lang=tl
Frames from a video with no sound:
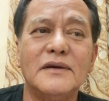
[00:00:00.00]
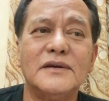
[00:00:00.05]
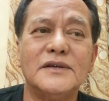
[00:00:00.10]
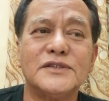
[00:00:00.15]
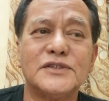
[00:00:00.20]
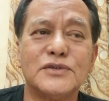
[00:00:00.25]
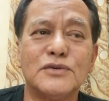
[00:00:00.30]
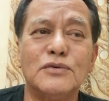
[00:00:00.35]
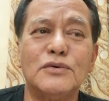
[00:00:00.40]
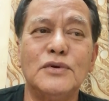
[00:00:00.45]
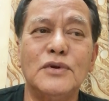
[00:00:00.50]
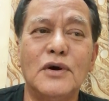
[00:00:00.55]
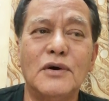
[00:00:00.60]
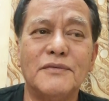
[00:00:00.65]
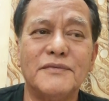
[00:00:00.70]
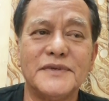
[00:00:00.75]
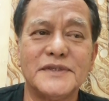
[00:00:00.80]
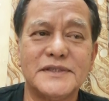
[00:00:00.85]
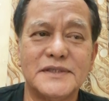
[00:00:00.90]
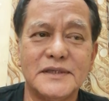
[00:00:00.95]
school
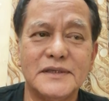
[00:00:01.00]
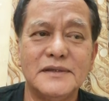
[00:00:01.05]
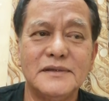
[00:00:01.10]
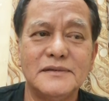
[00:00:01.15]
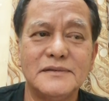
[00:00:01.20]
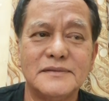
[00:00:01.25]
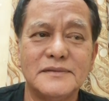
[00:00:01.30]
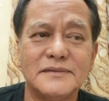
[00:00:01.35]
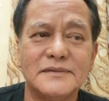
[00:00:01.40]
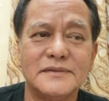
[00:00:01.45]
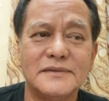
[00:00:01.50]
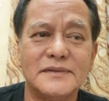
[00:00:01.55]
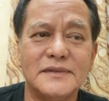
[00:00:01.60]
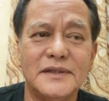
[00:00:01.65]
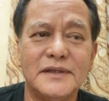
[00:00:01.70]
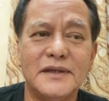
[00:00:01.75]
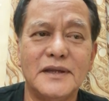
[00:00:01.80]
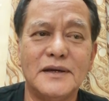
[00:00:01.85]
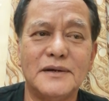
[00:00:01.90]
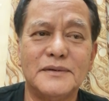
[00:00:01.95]
officer
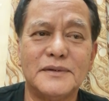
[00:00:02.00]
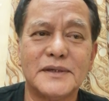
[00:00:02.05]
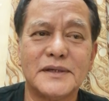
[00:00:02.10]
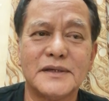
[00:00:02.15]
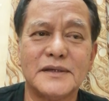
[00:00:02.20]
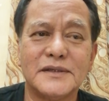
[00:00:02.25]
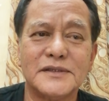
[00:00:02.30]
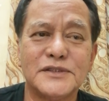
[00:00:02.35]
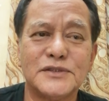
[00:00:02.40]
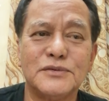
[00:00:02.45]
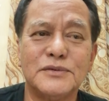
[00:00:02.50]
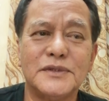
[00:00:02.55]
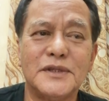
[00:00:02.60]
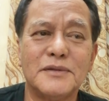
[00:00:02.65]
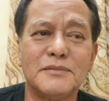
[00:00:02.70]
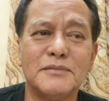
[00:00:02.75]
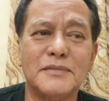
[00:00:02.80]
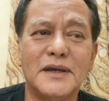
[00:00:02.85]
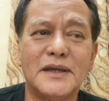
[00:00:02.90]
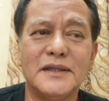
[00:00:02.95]
in our uh,
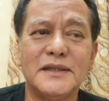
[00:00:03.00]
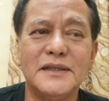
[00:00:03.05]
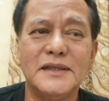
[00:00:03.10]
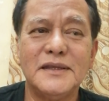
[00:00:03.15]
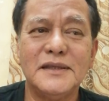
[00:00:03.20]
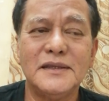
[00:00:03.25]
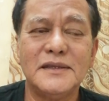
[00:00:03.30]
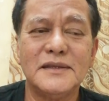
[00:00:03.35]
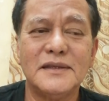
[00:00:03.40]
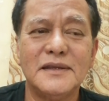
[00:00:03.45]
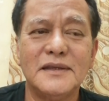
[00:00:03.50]
student body.